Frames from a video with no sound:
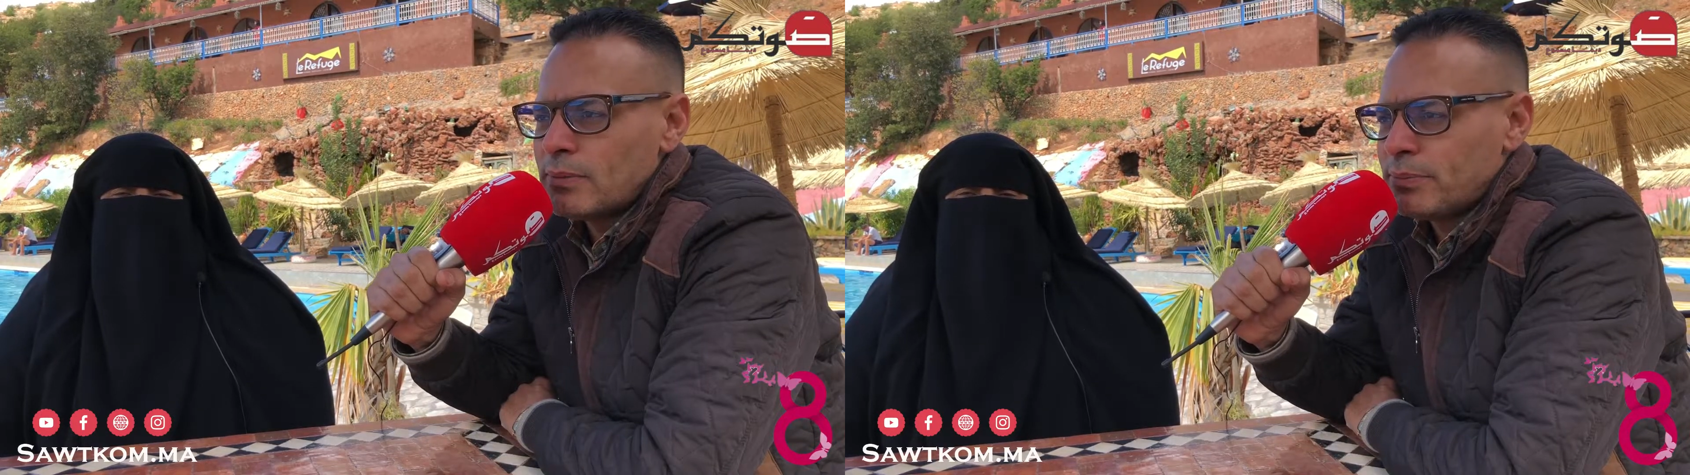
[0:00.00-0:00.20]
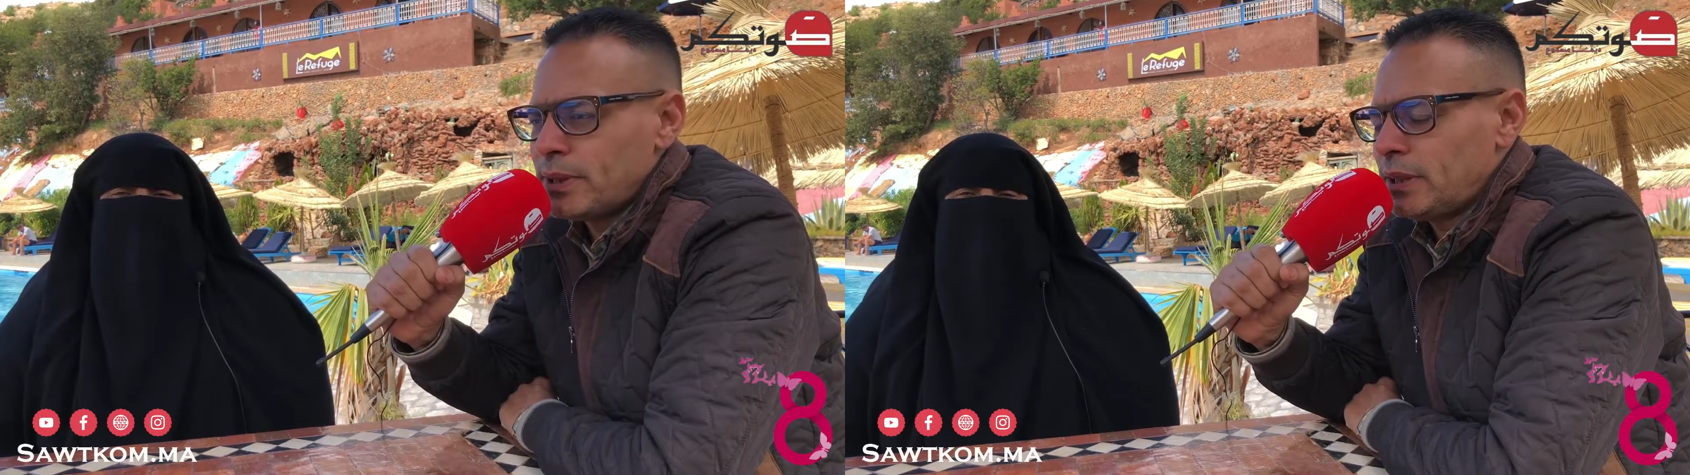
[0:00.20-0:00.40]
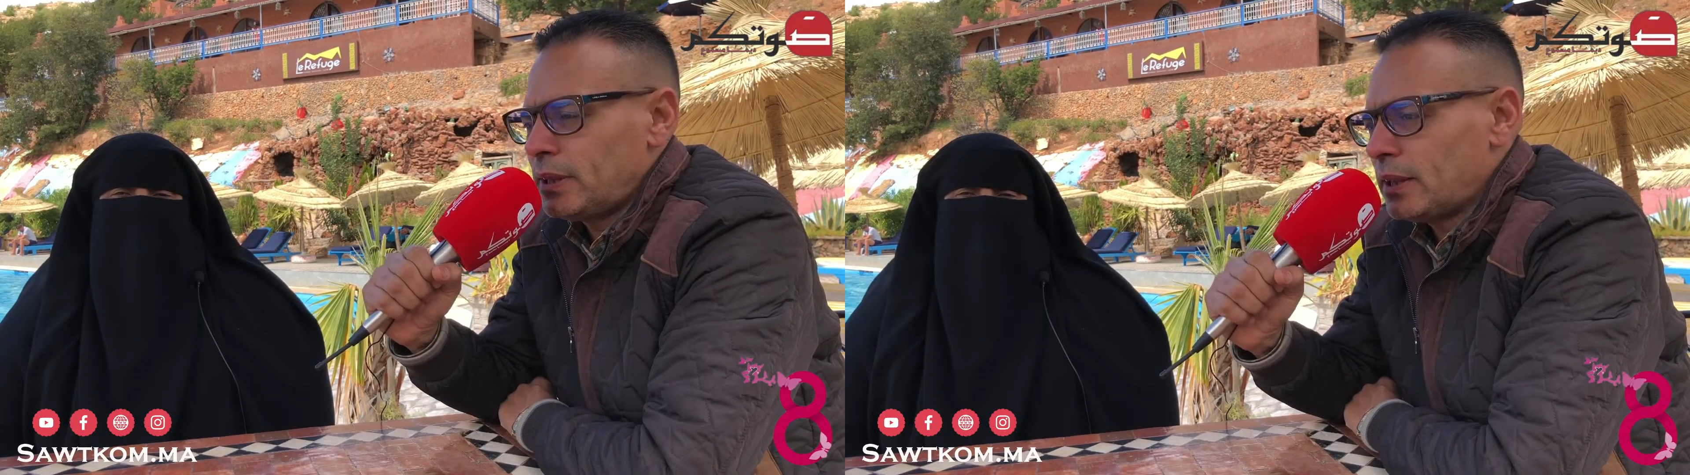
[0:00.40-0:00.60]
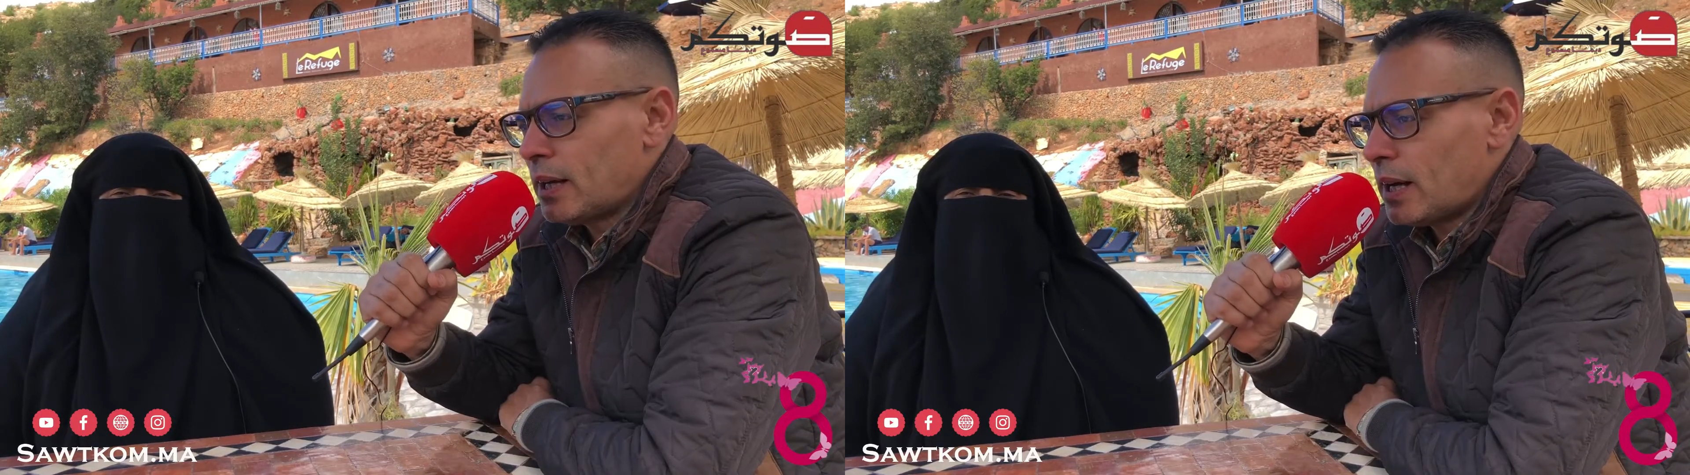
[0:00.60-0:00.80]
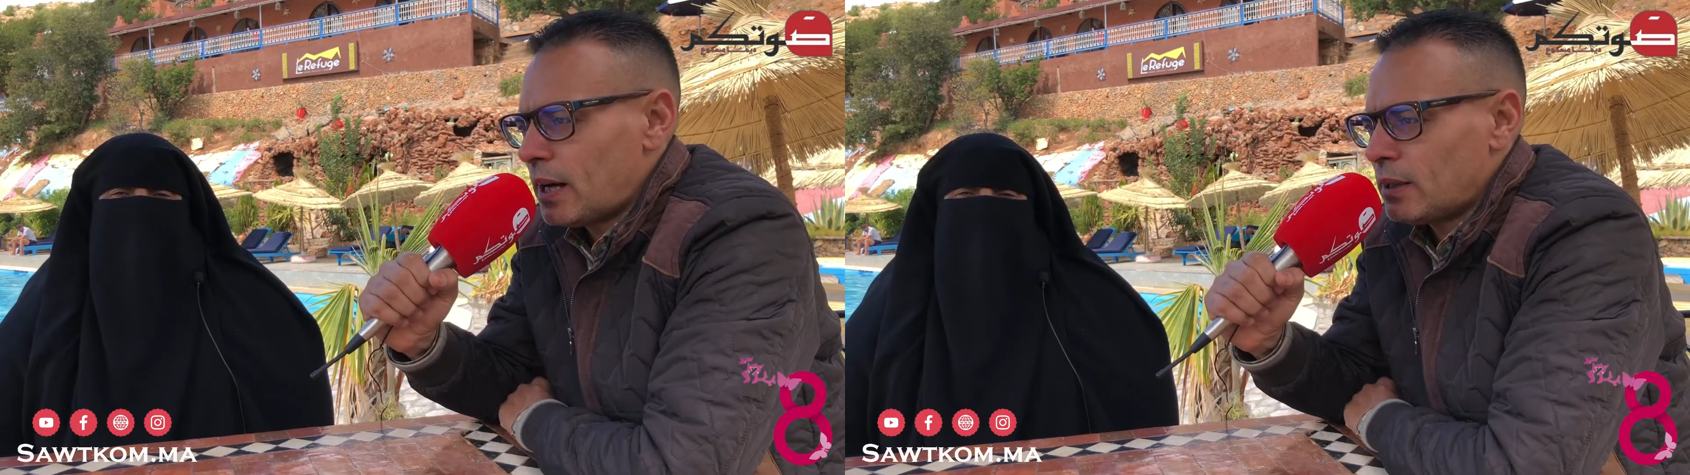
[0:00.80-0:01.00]

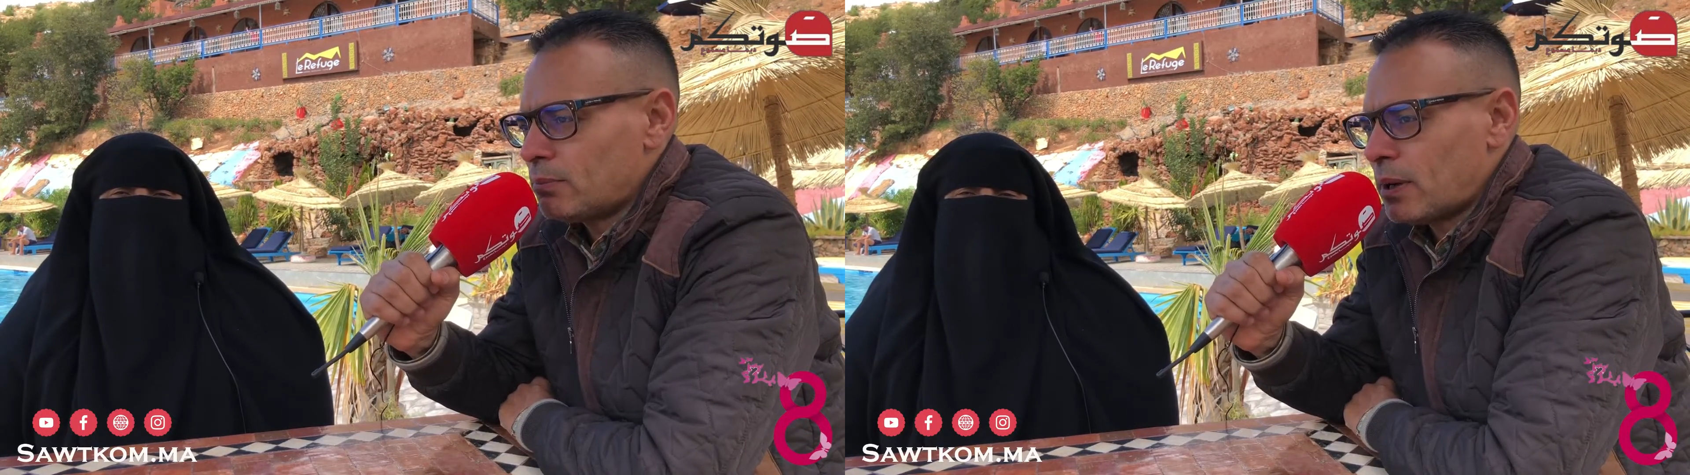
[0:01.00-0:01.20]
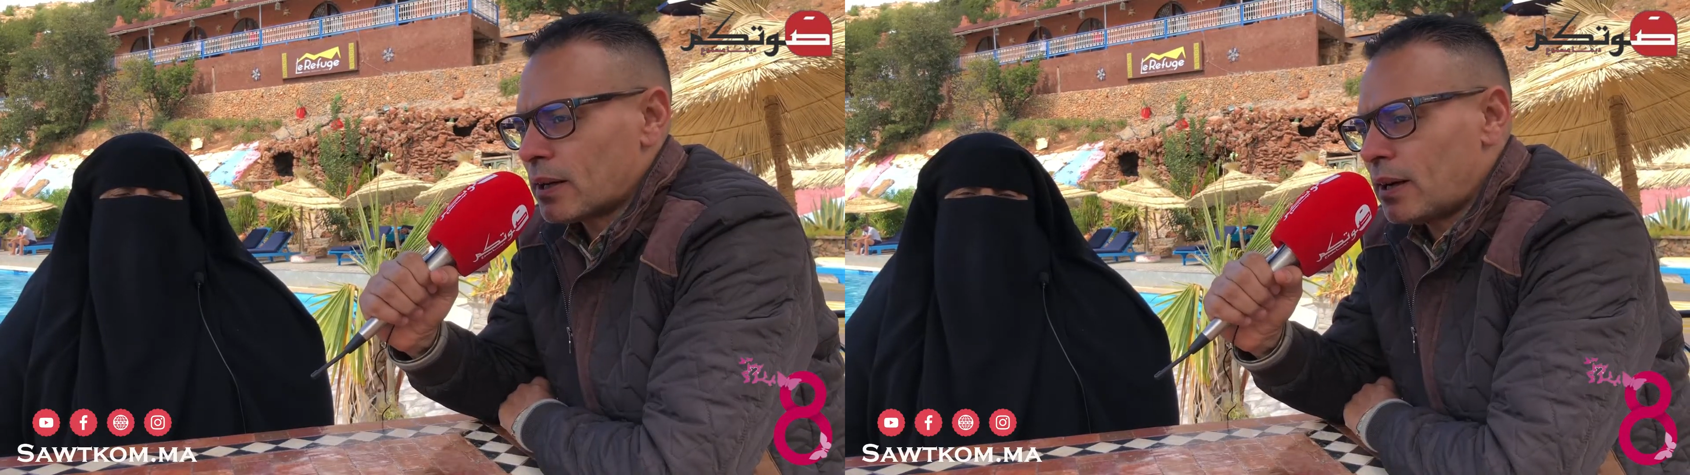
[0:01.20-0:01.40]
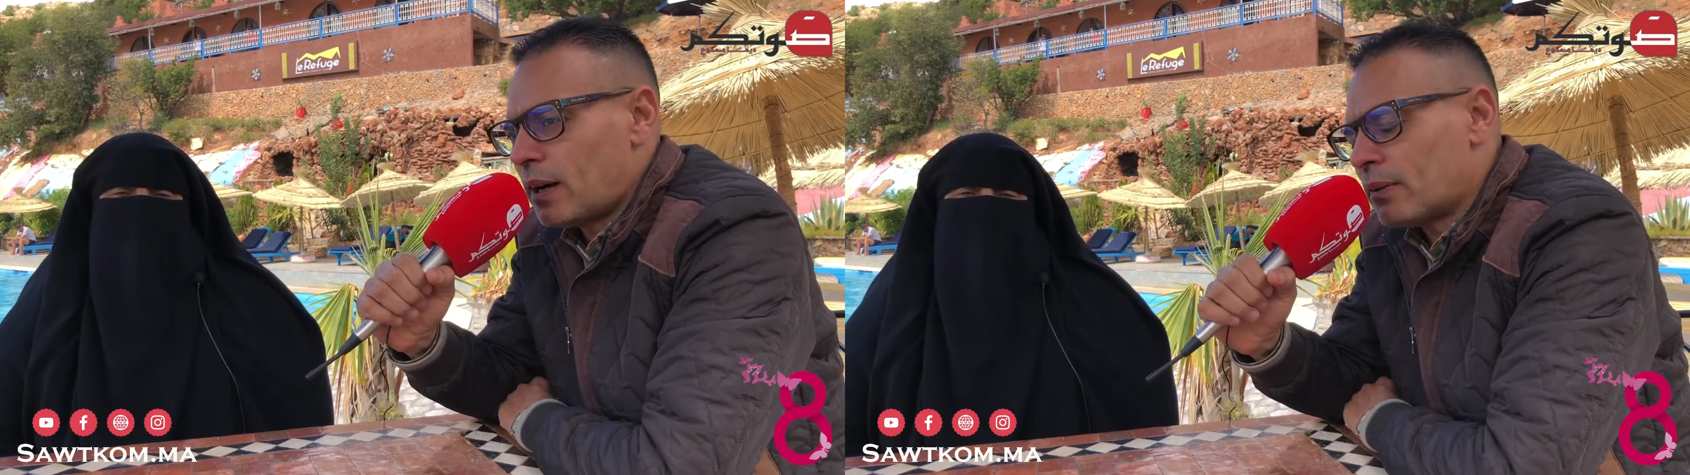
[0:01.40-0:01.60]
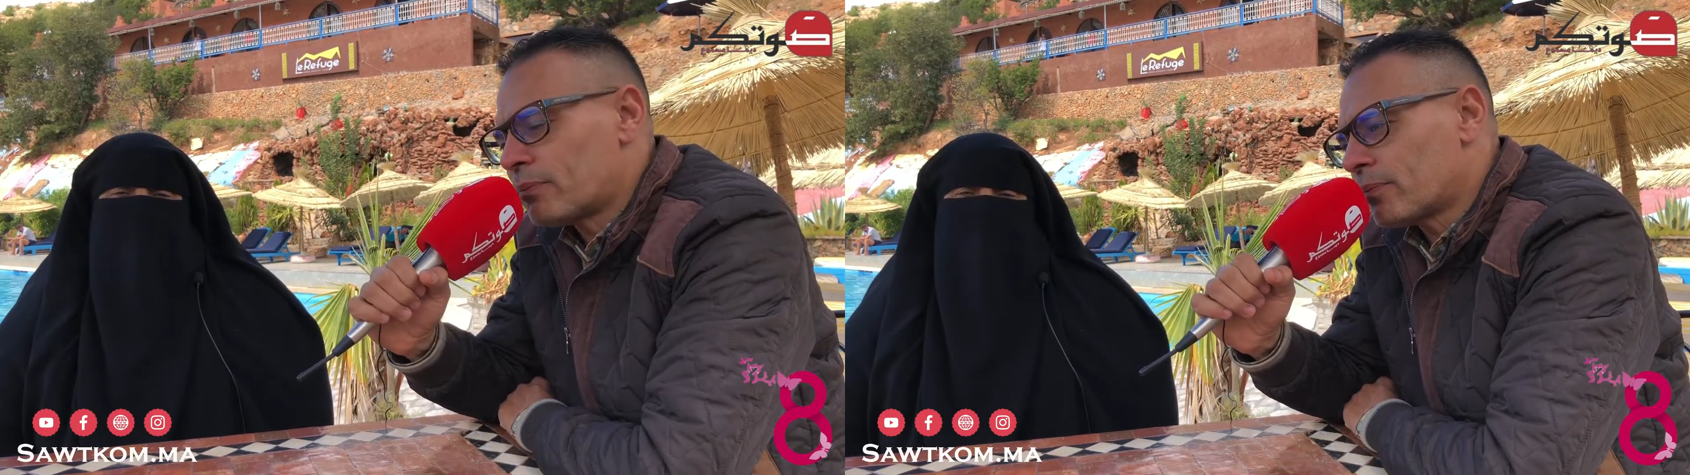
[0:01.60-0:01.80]
بالمرأة